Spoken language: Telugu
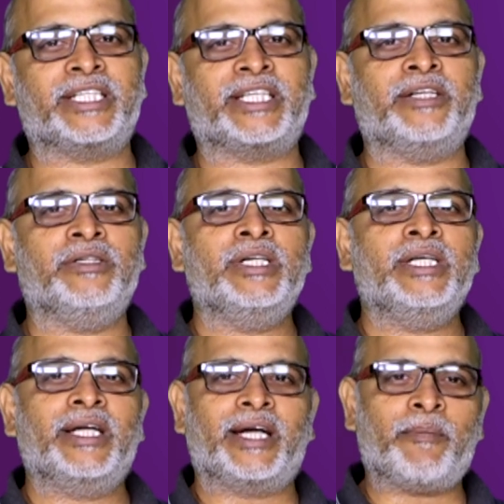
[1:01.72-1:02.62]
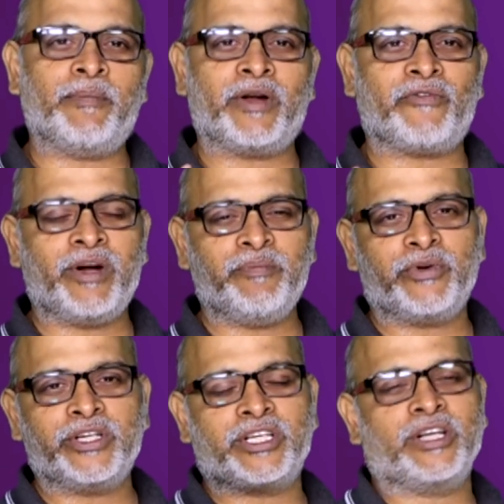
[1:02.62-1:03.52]
చేశాడు నెంబర్ వన్
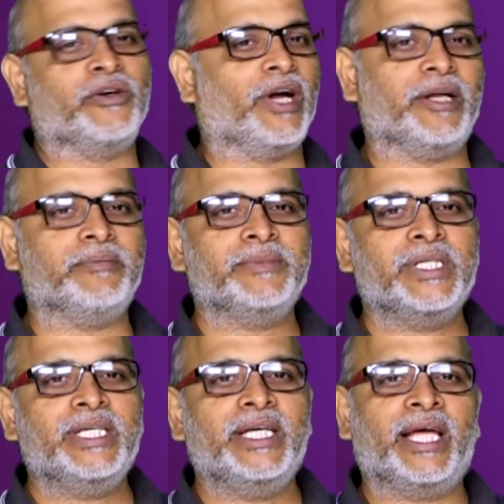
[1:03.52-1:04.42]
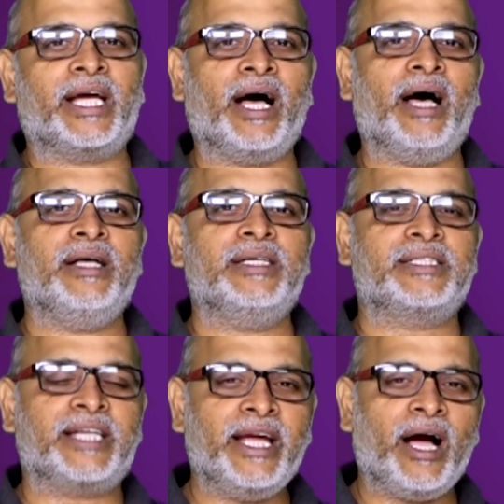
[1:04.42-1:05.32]
పొజిషన్లో ఉన్నాడు ఇక
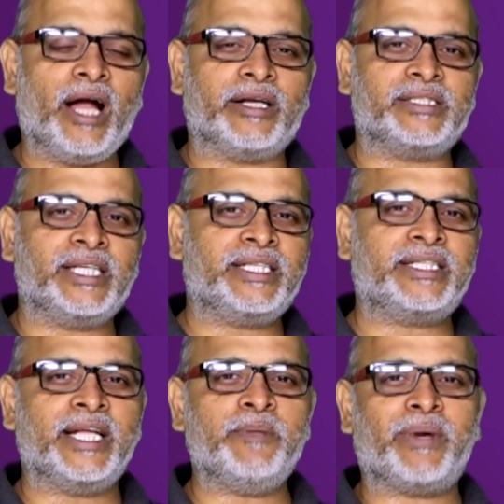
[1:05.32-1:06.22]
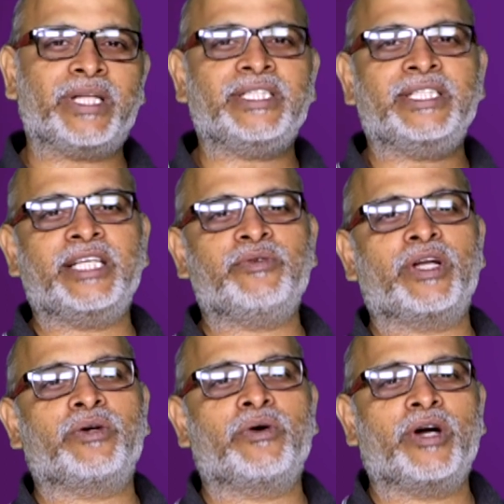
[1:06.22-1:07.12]
శ్రీహాన్ సిక్స్టీన్ పర్సంటేజ్
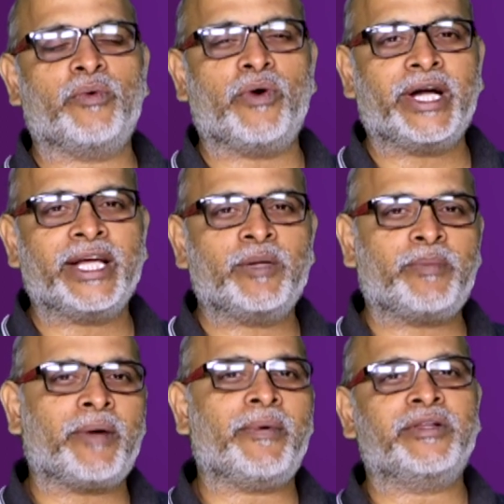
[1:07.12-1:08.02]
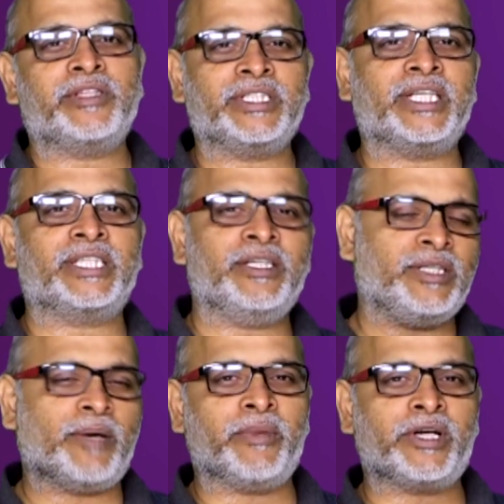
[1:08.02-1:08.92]
వరకు కూడా ఓటింగ్ని ప్రభావితం చేశాడు
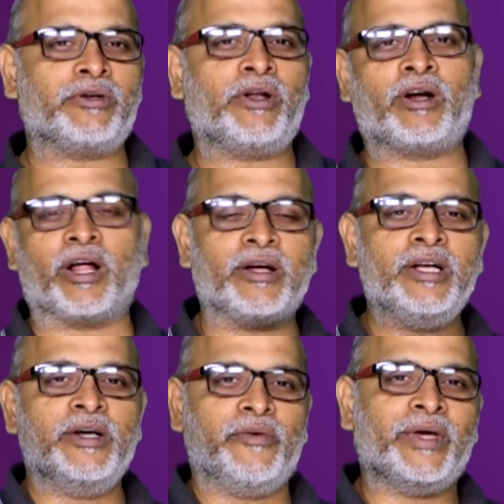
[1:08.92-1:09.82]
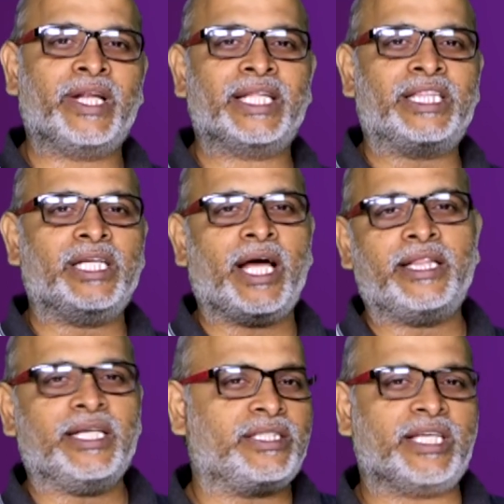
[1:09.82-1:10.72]
నెంబర్ టూలో ఉన్నారు వీరిద్దరూ
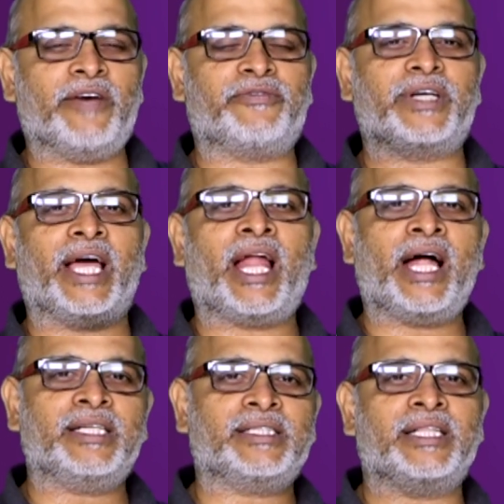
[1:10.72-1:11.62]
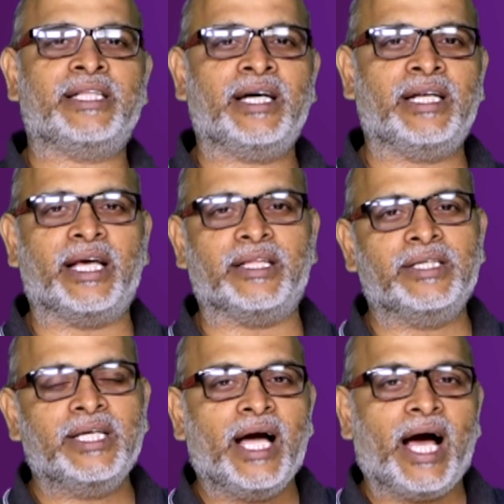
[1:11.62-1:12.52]
అయితే సేఫ్ ఎలాంటి సందేహం లేదు
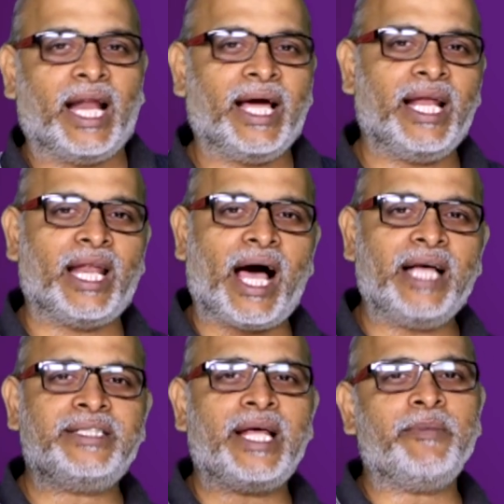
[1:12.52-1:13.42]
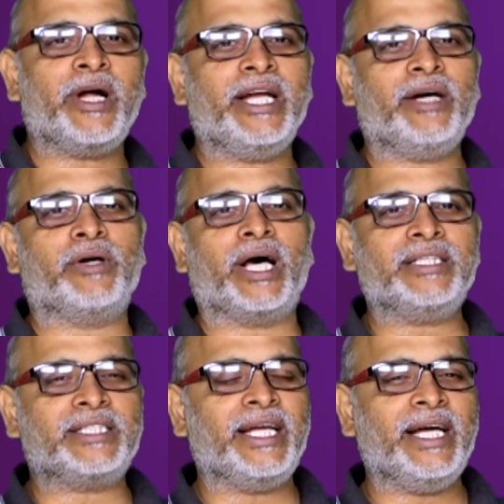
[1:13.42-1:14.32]
అలాగే లాస్ట్ టైం కంటే కూడా
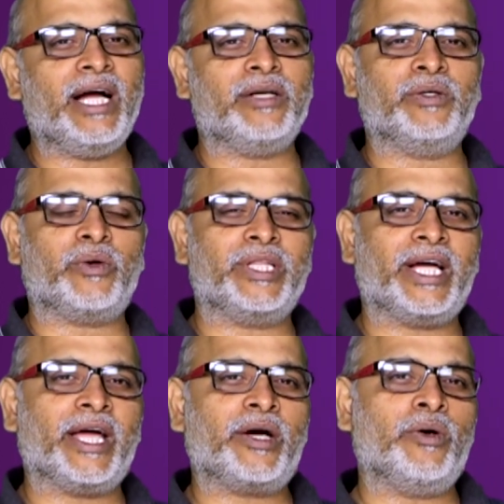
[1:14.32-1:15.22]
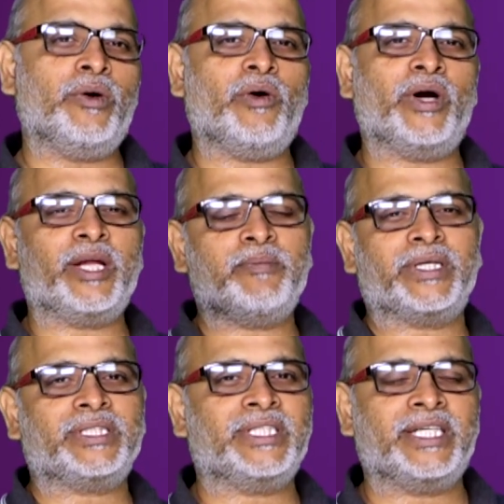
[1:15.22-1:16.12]
శ్రీహాన్ కొద్దిగా ఎక్కువ ఓటింగ్
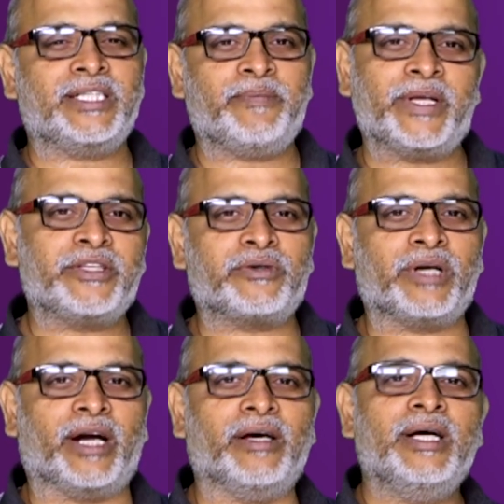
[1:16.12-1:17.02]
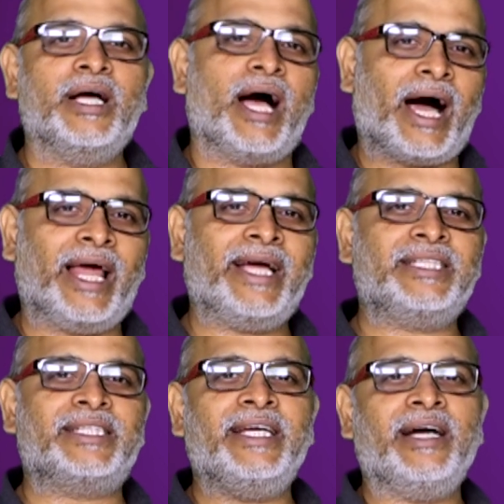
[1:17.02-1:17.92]
పర్సంటేజ్ని పెంచుకున్నాడు అలాగే
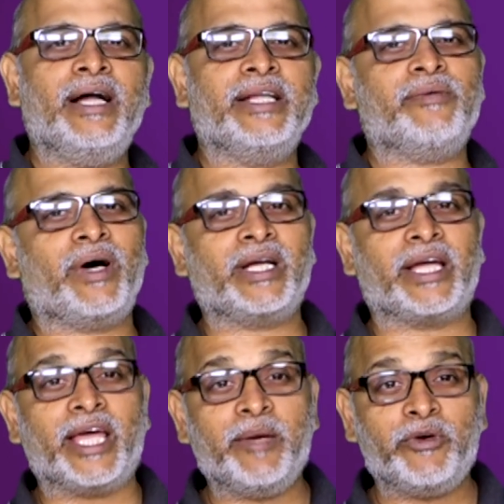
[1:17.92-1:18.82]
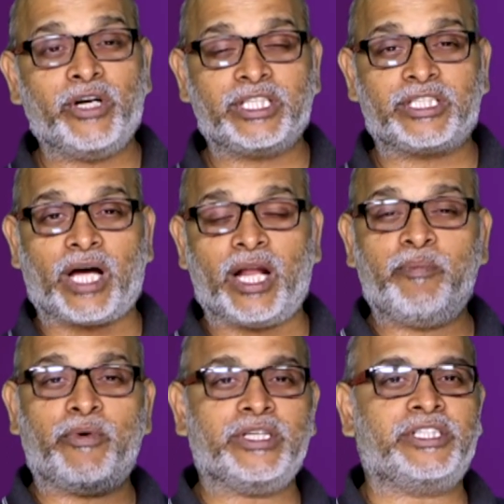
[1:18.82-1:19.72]
శ్రీహాన్ ఈ వారం గేమ్ కూడా చాలా
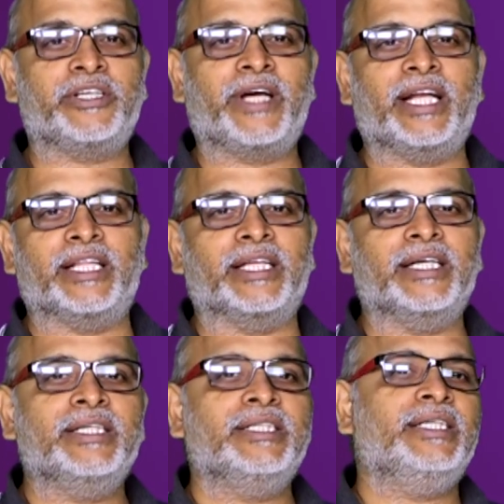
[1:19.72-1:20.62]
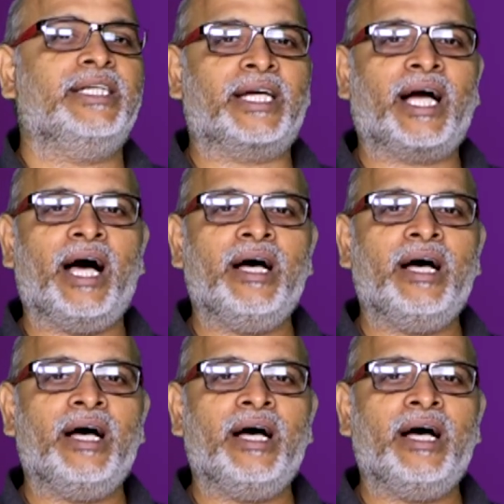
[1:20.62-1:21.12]
పాజిటివ్గా వెళ్ళింది ఇక